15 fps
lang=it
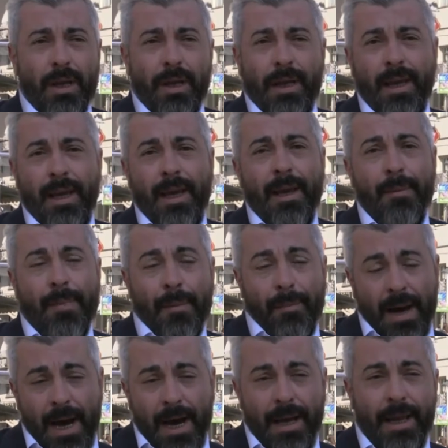che è
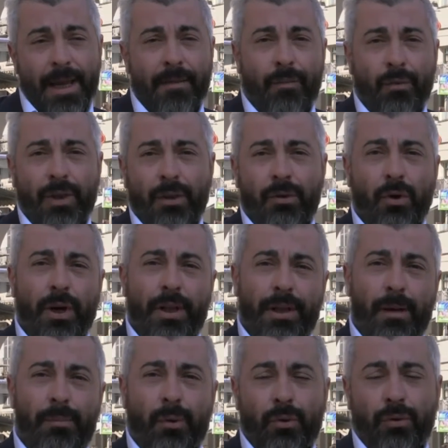papà e fondatore
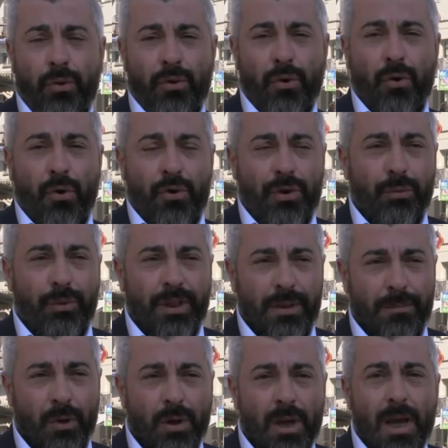del pronto soccorso
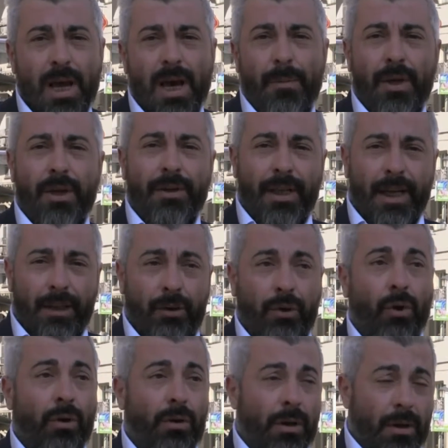autismo, abbiamo
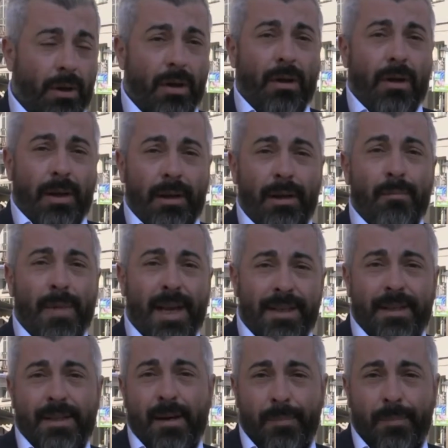detto il mese di